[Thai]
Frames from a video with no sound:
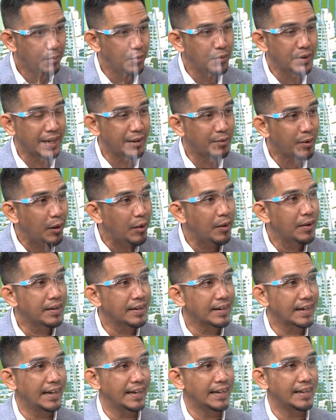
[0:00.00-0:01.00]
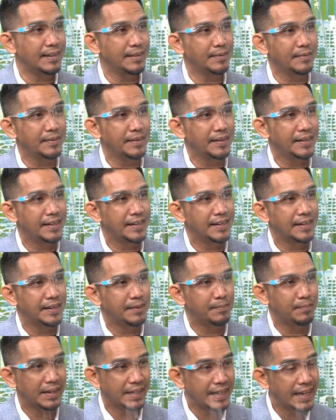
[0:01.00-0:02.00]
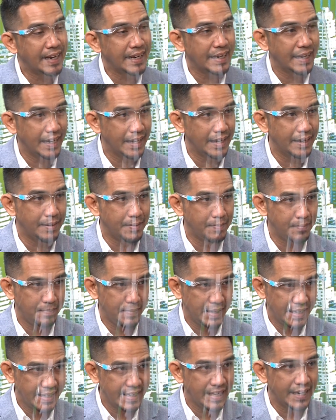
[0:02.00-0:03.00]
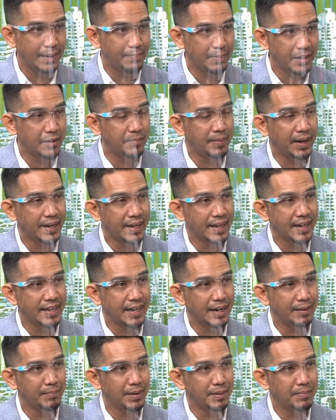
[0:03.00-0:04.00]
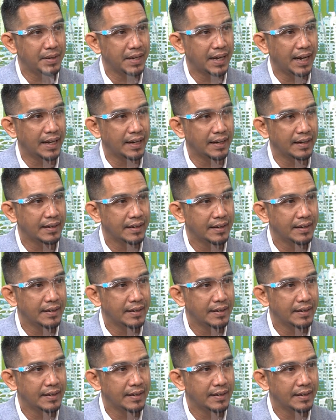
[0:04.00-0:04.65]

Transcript: ผู้เกี่ยวข้องในประเทศในมาเลเซียในปัจจุบันเนี่ยยังไม่มีการ